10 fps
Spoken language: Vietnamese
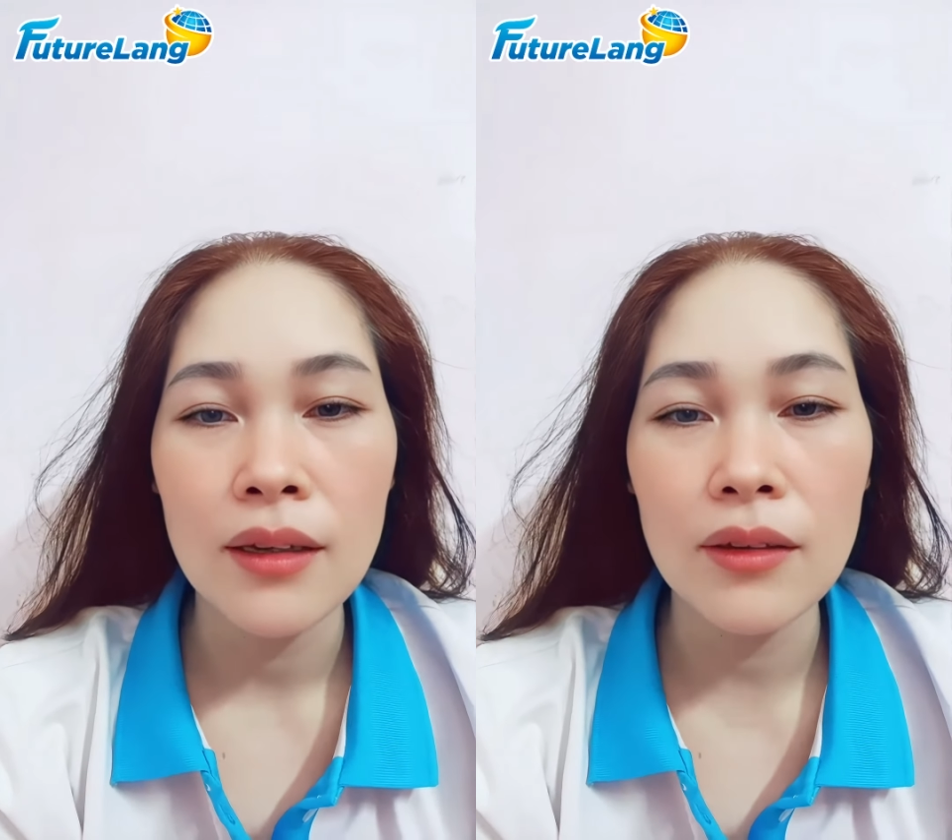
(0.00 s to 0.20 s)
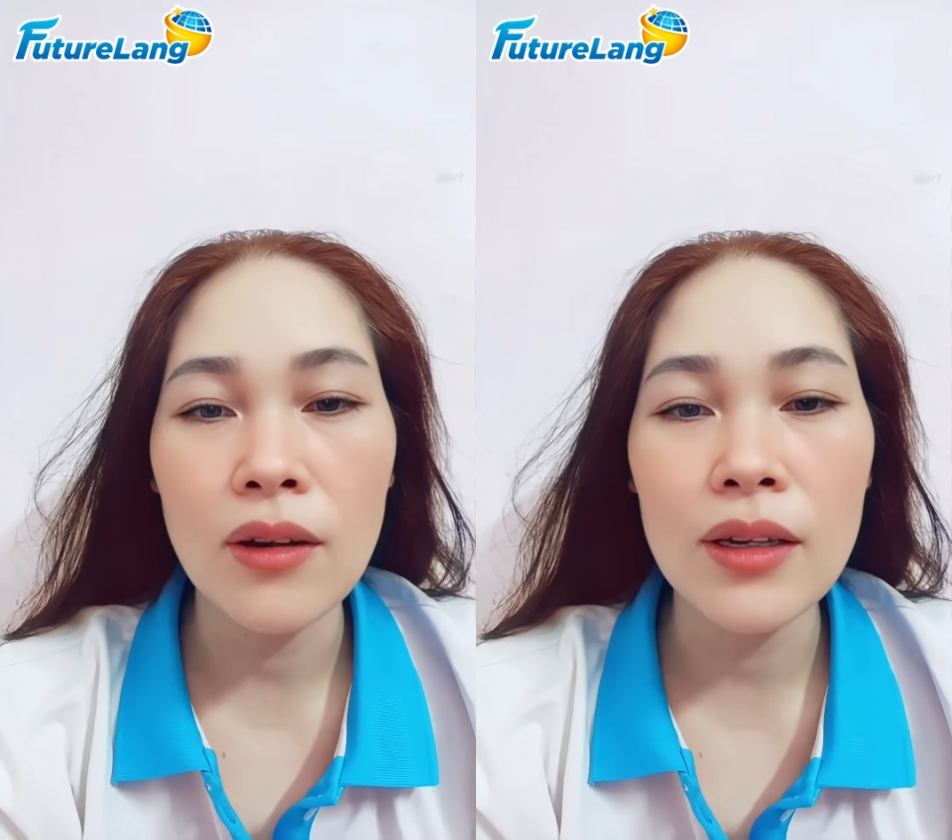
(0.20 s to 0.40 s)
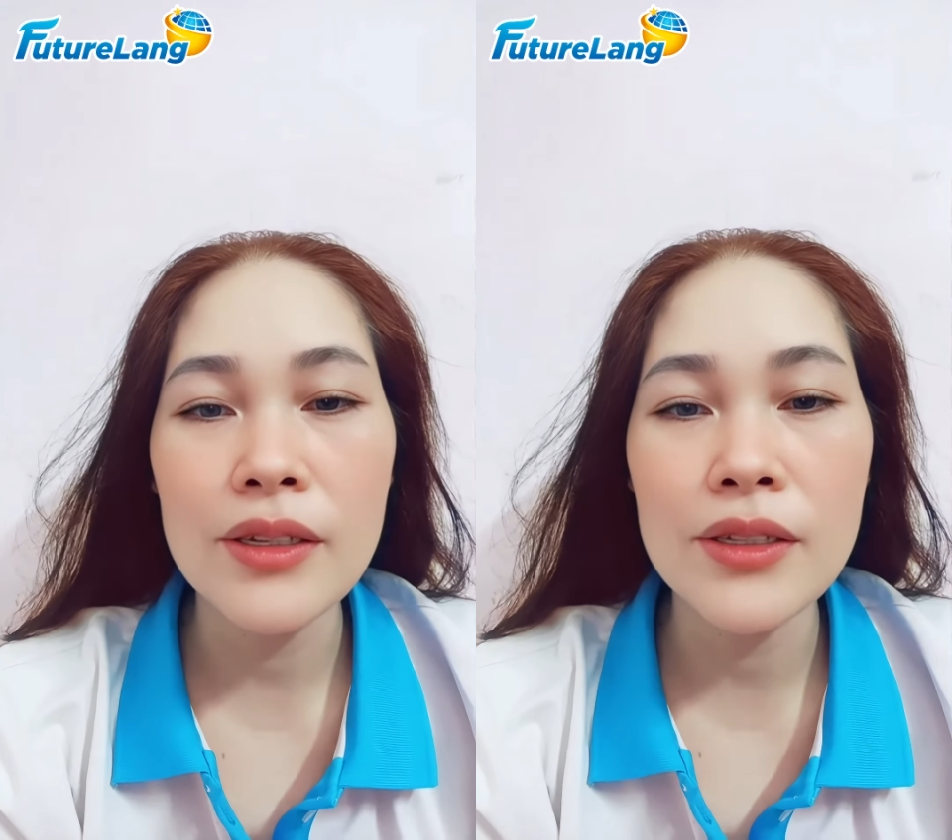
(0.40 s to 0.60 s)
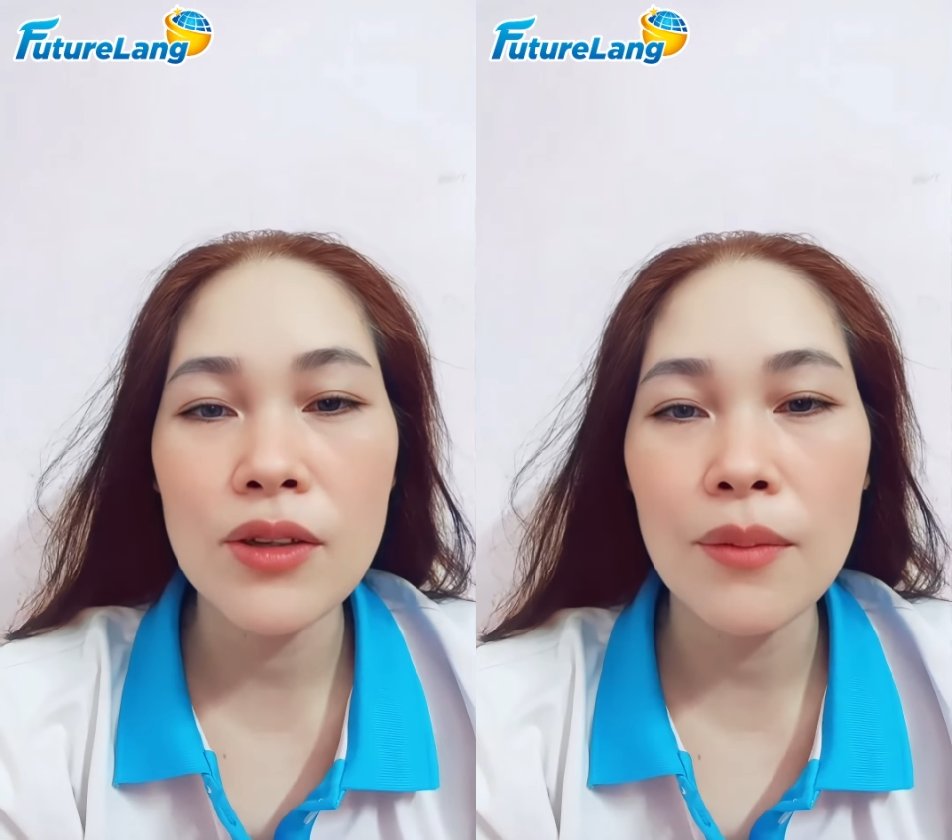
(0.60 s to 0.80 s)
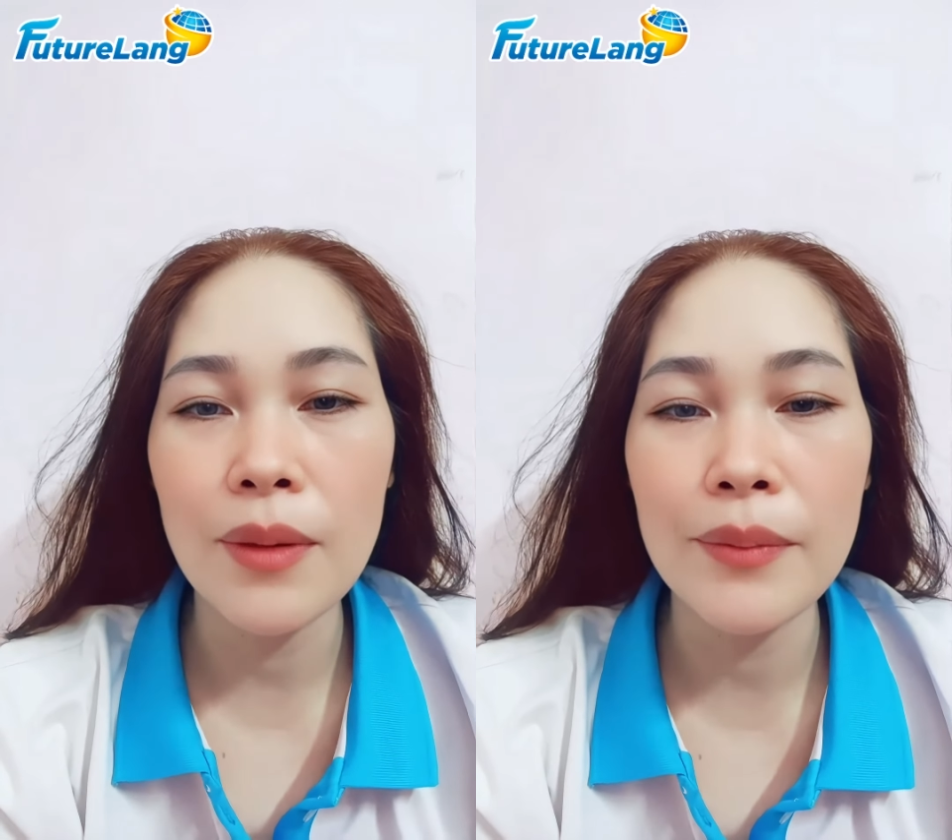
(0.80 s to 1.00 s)
đó là lý
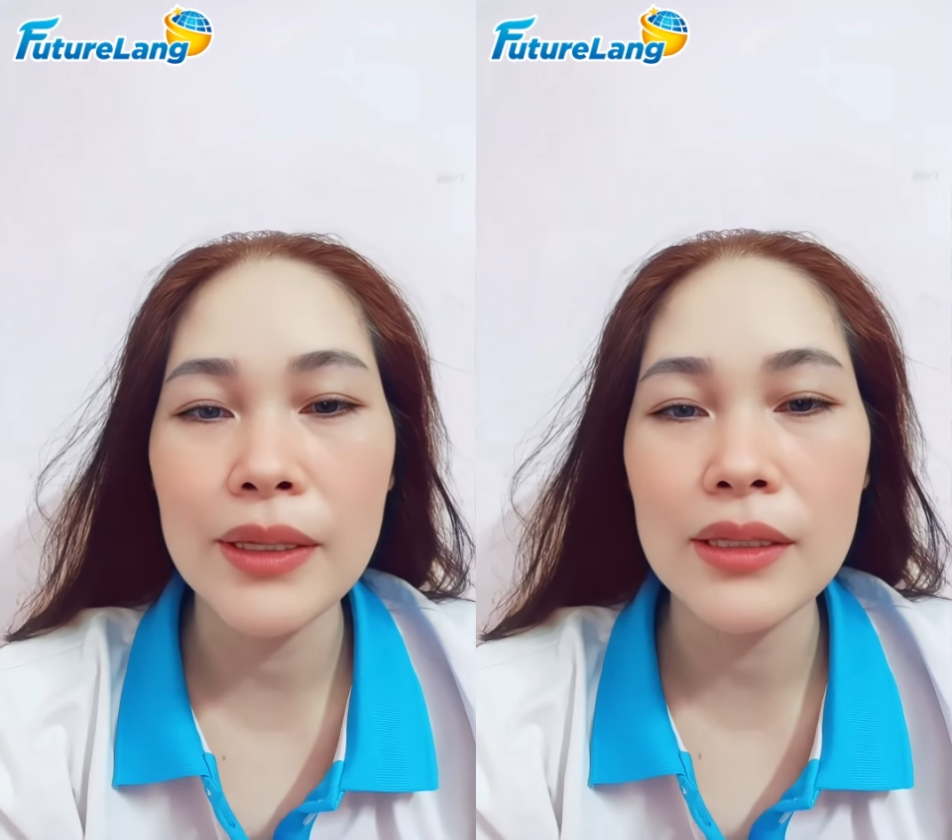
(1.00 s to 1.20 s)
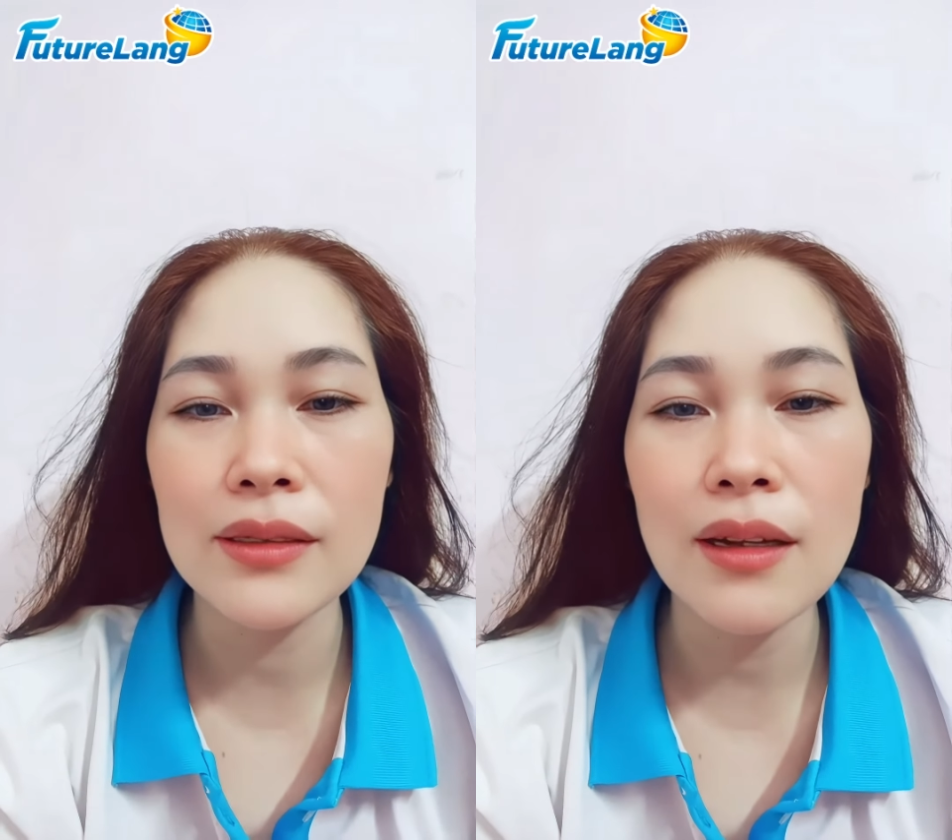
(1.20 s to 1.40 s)
do mà mình